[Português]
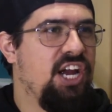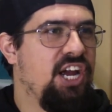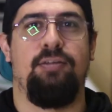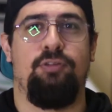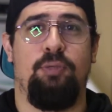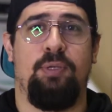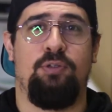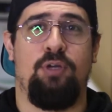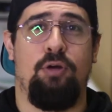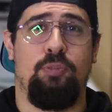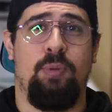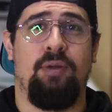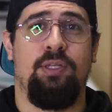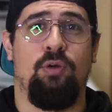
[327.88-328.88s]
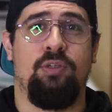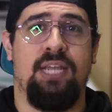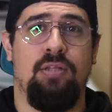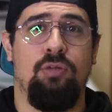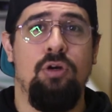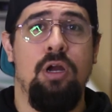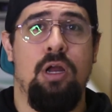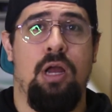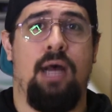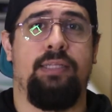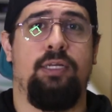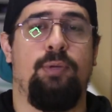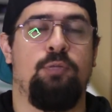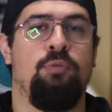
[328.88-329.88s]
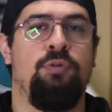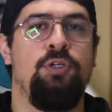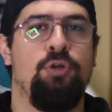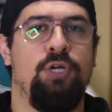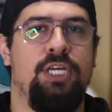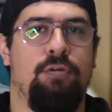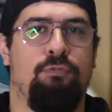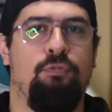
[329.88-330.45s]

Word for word: É isso aí, pessoal. Espero que tenham gostado. Até o próximo vídeo aí.